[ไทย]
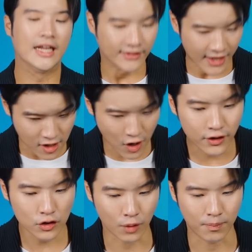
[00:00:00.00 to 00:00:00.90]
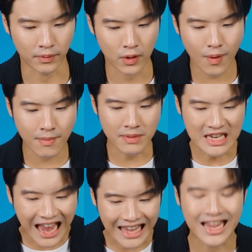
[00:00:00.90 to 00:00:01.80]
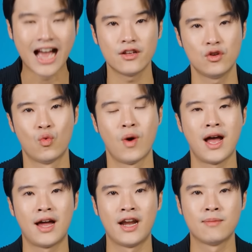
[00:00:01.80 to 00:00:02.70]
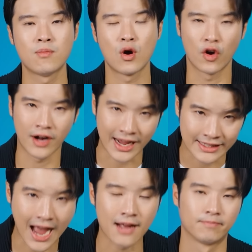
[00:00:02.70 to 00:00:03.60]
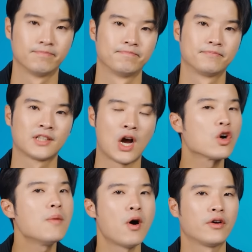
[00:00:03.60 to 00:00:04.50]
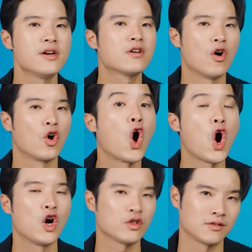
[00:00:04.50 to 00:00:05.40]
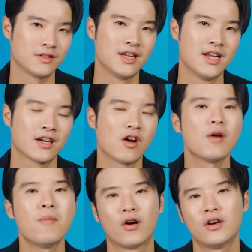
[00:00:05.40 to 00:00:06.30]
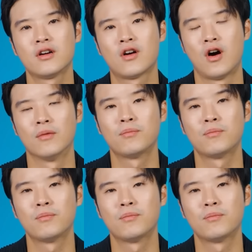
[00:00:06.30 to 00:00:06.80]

แต่อย่างน้อยที่สุดผมคิดว่ามันมีนัยยะอยู่ว่าในมุมมองของนายจ้างเขาก็มองเรื่องของ cost เขาก็มองเรื่องของ